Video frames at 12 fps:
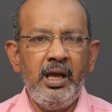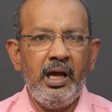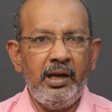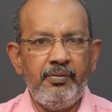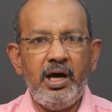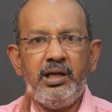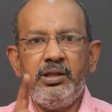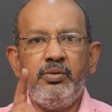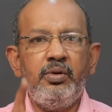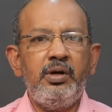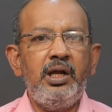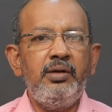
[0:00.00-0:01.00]
அதில்
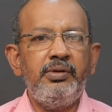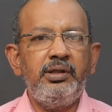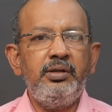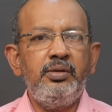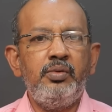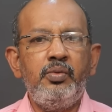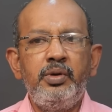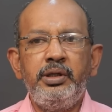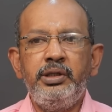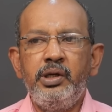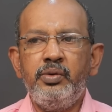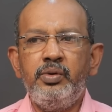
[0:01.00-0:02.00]
வாரத்துக்கு ஒரு நாள் வந்து ஒவ்வொரு
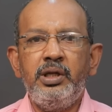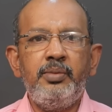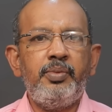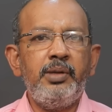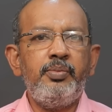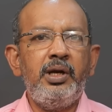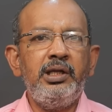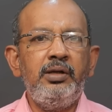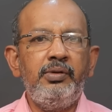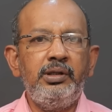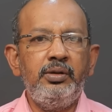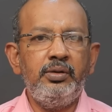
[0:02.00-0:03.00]
இயக்குனர்
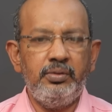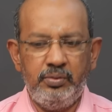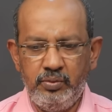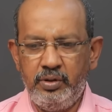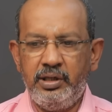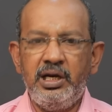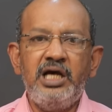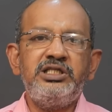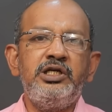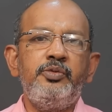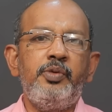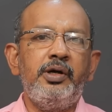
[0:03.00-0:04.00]
படைப்பாளிகள் வந்து ஒரு
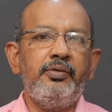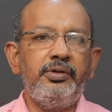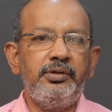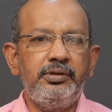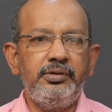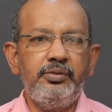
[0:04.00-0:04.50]
கிளாஸ் எடுப்பாங்க வந்து